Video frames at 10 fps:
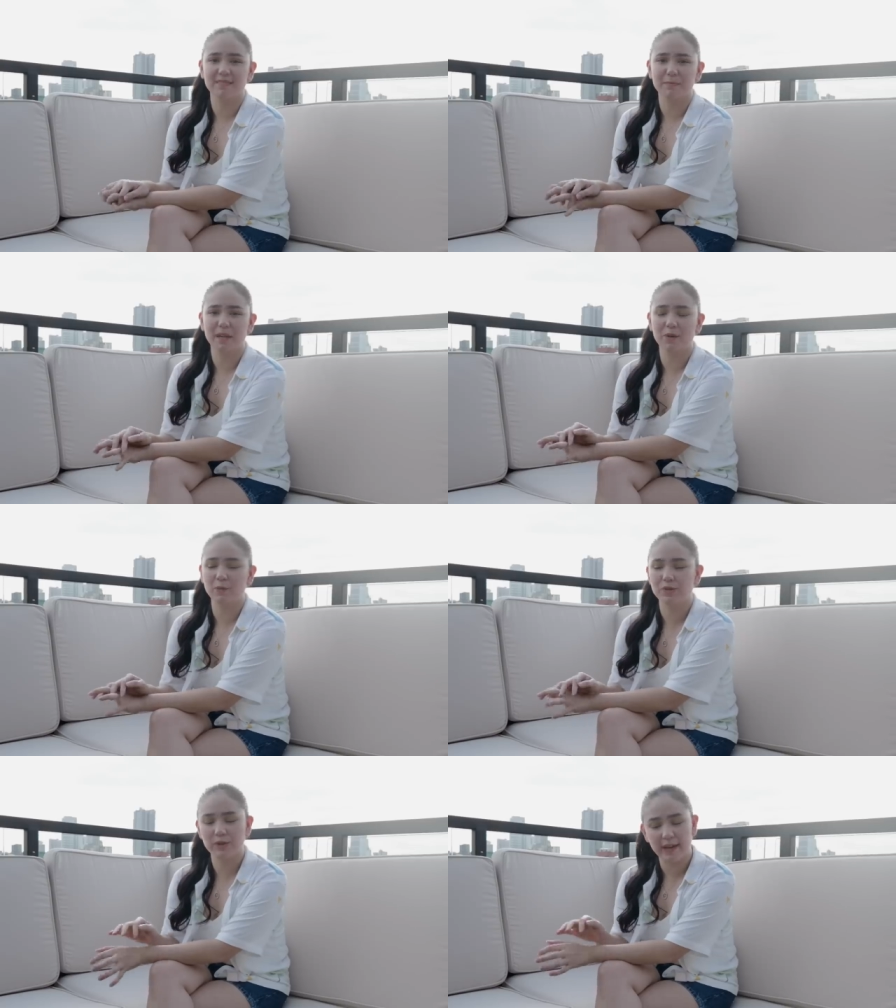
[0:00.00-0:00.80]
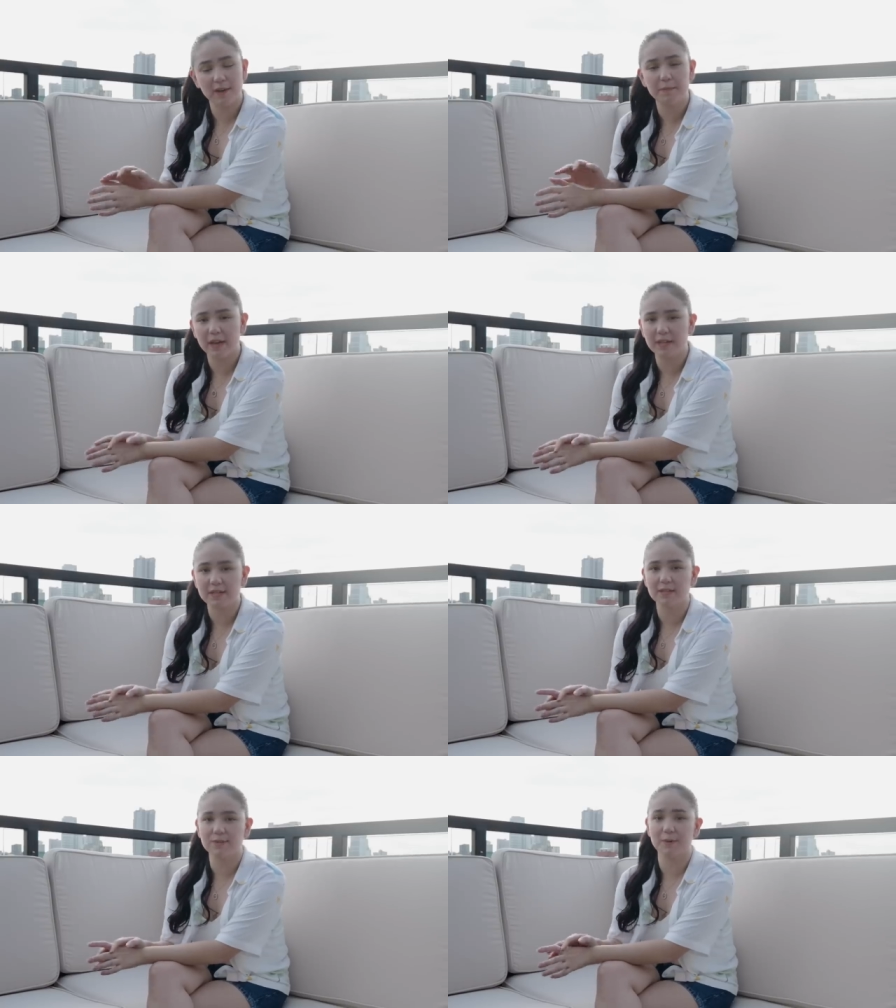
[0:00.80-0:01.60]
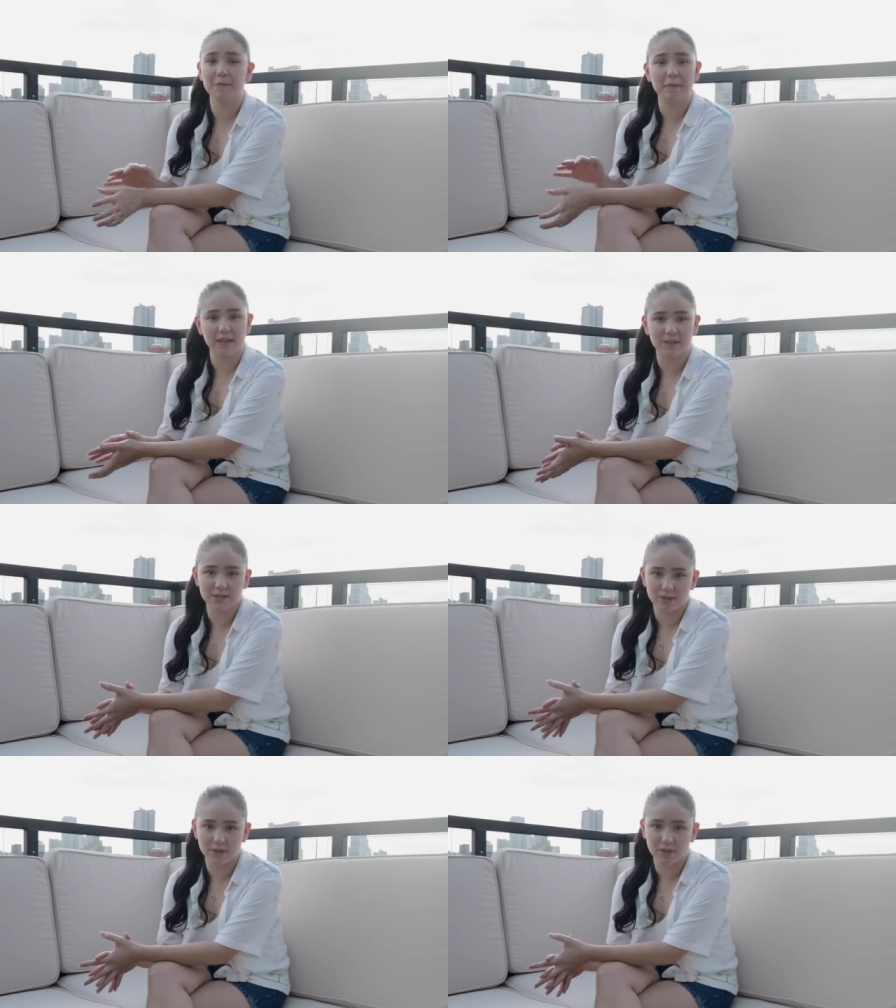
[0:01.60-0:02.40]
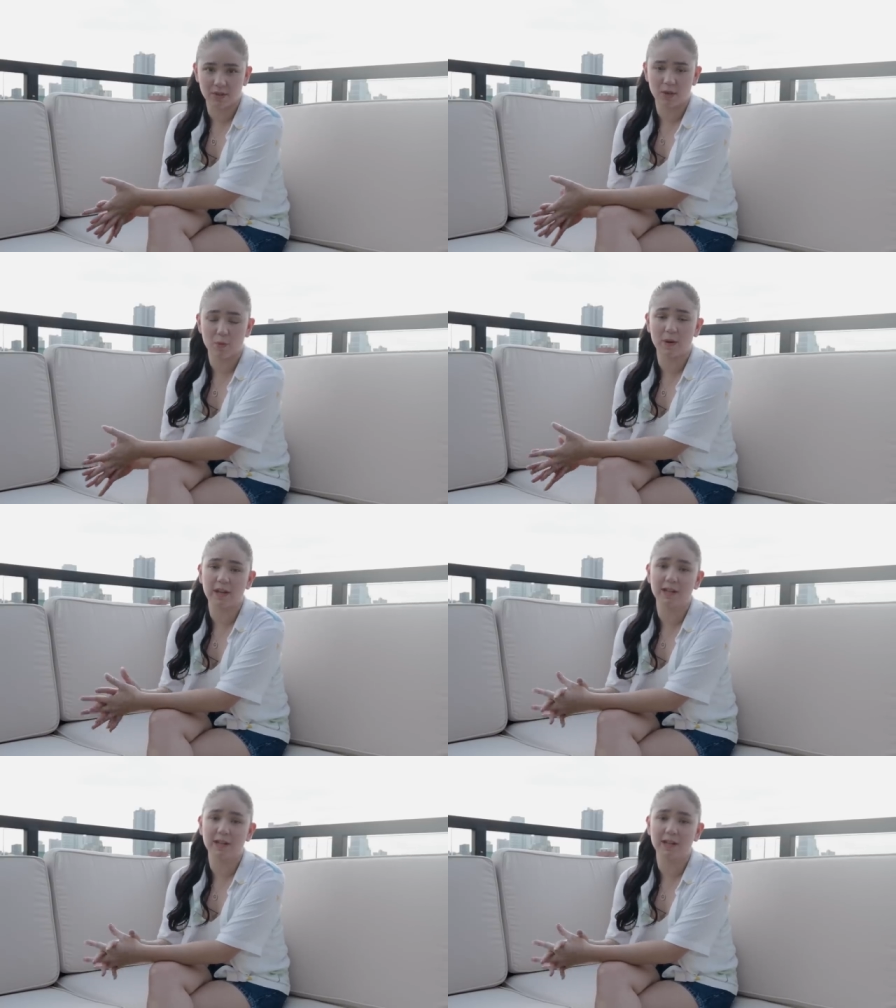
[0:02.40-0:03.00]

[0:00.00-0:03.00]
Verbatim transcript: Parang we try our best to remind each other na huwag